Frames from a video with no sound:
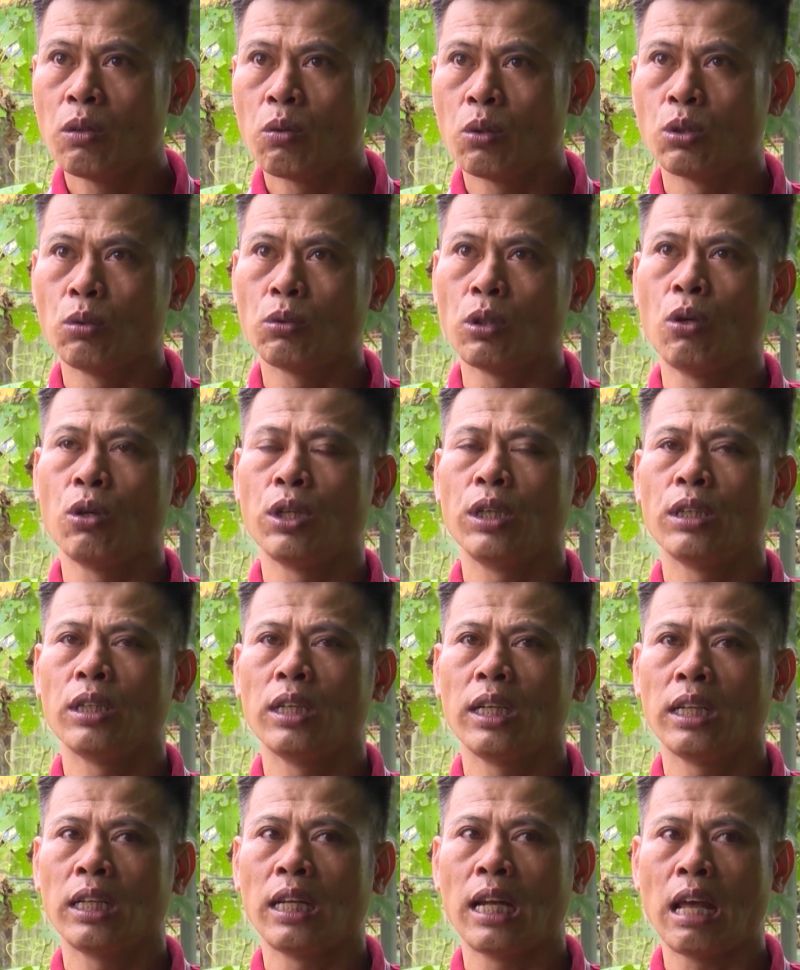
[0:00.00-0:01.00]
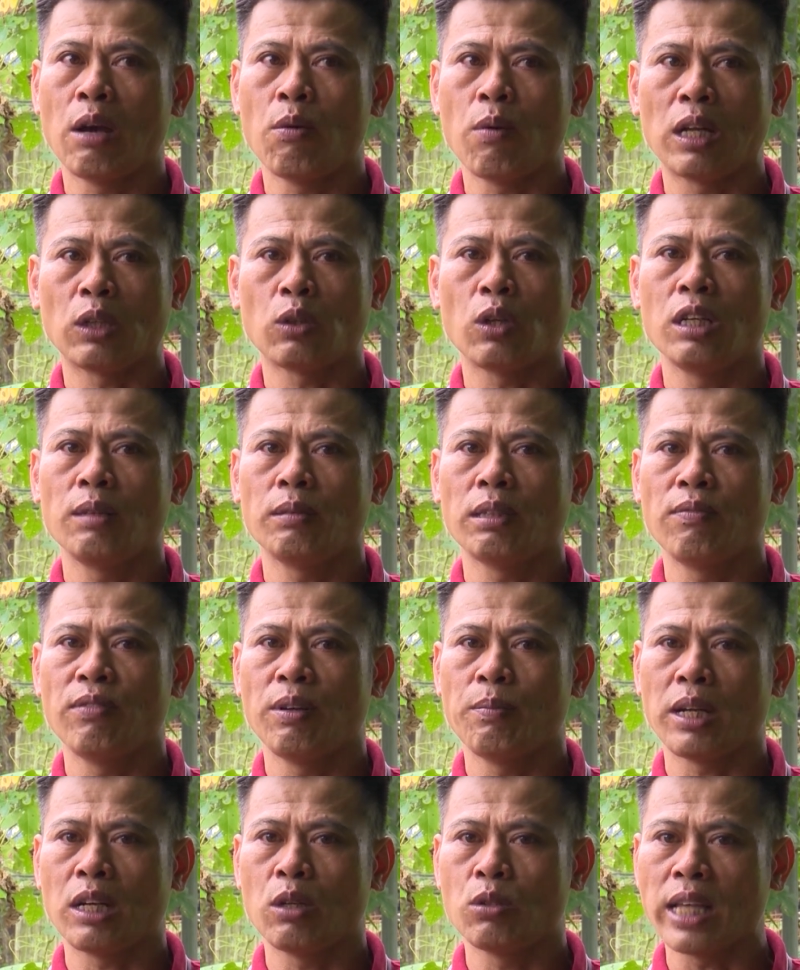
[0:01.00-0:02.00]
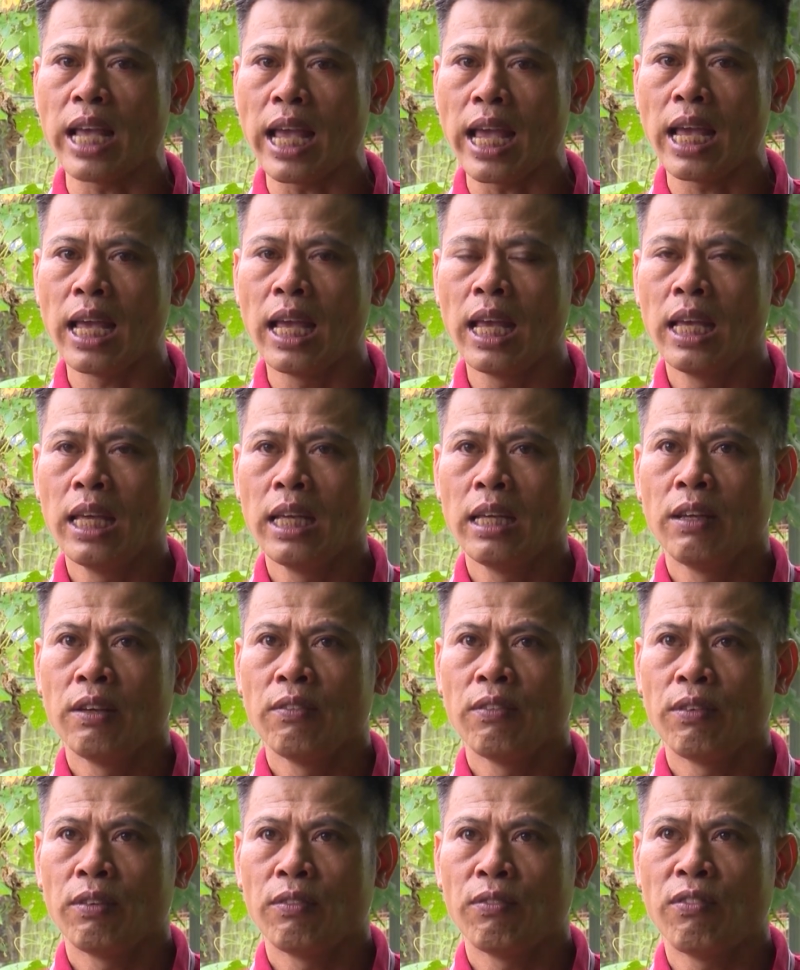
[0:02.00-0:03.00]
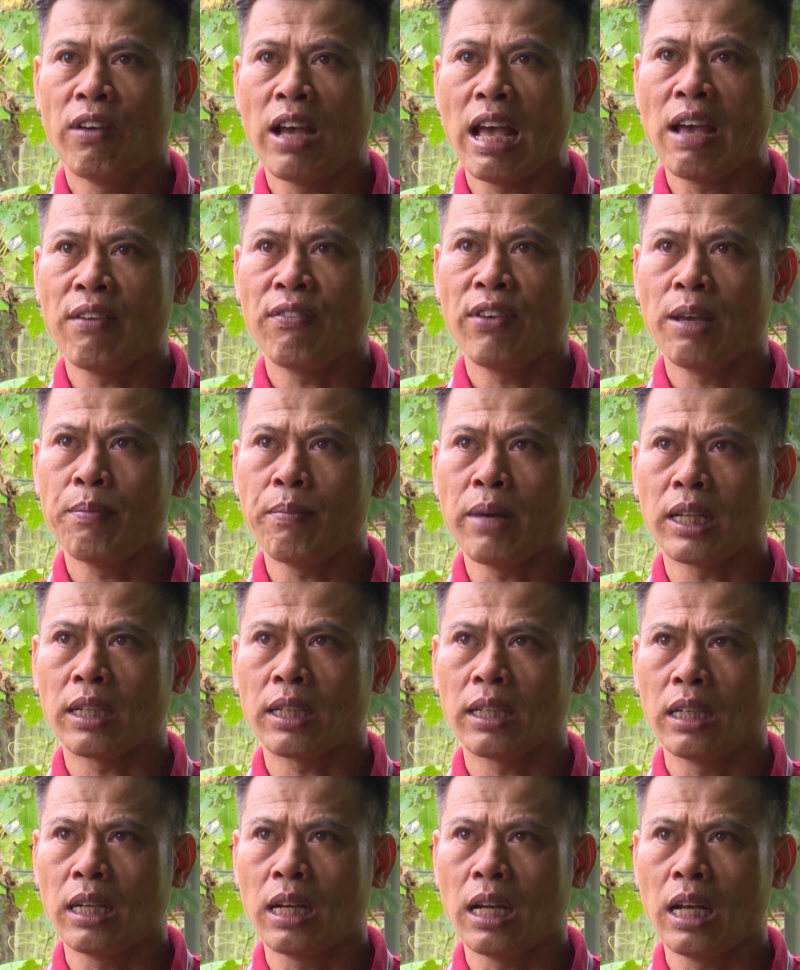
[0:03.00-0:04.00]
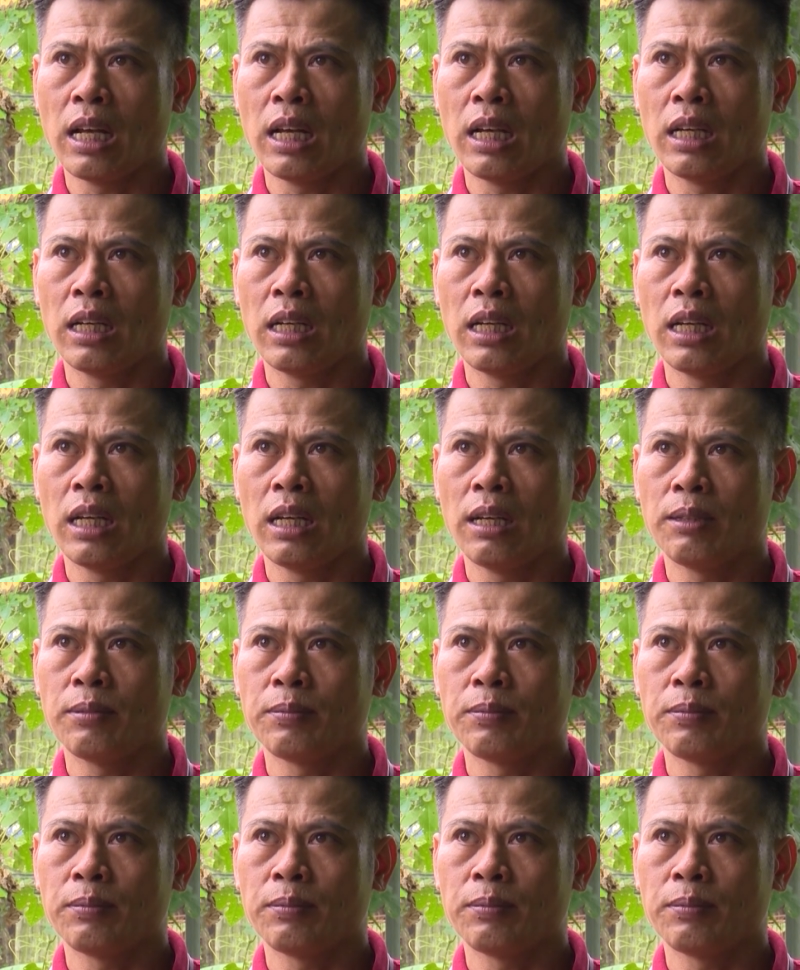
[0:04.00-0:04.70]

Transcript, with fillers: của chúng tôi thì là hoàn toàn yên tâm về mặt đầu ra và về mặt à, à,